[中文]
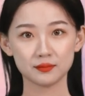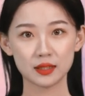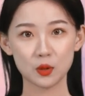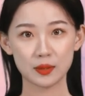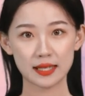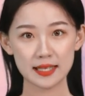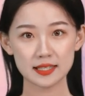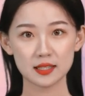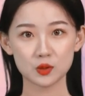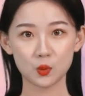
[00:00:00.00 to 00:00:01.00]
给我来一
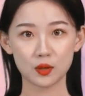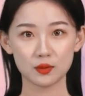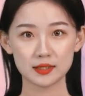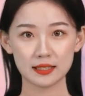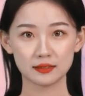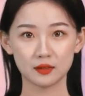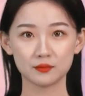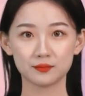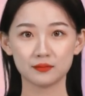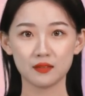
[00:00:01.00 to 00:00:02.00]
斤混合馅的。
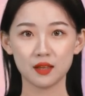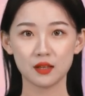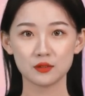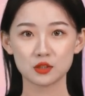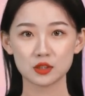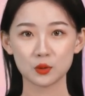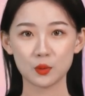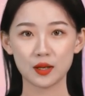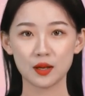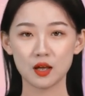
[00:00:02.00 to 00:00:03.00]
这
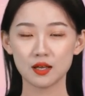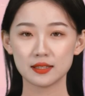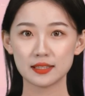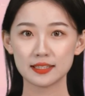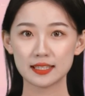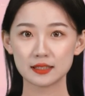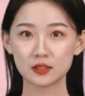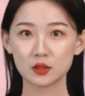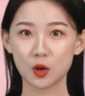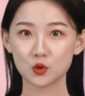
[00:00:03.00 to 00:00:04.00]
会儿，以前
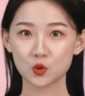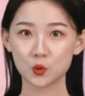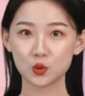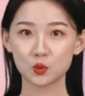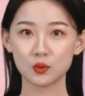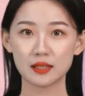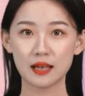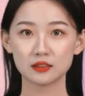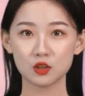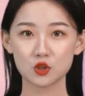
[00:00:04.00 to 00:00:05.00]
的老主顾
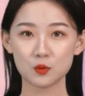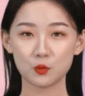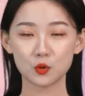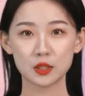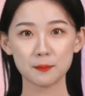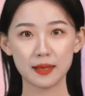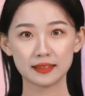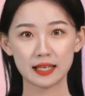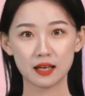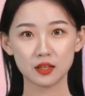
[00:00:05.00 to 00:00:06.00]
看到是木水摆
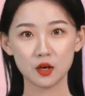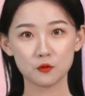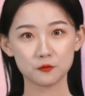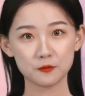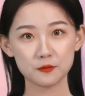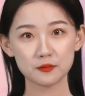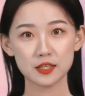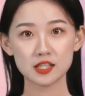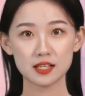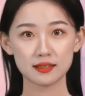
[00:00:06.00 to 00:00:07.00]
摊了，纷
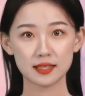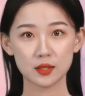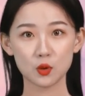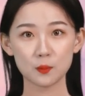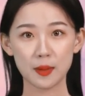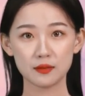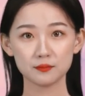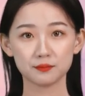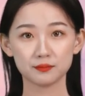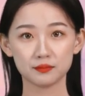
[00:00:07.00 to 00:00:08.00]
纷上前购买。
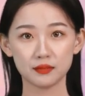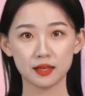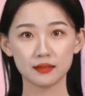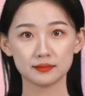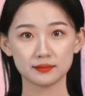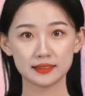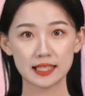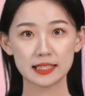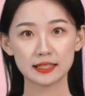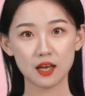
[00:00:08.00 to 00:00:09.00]

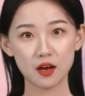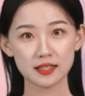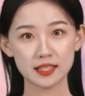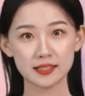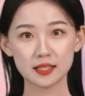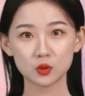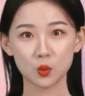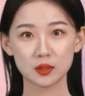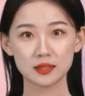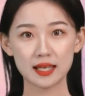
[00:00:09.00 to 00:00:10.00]
大家的好奇心都
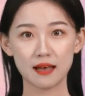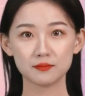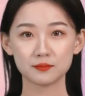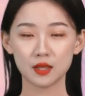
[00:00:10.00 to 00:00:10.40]
很强，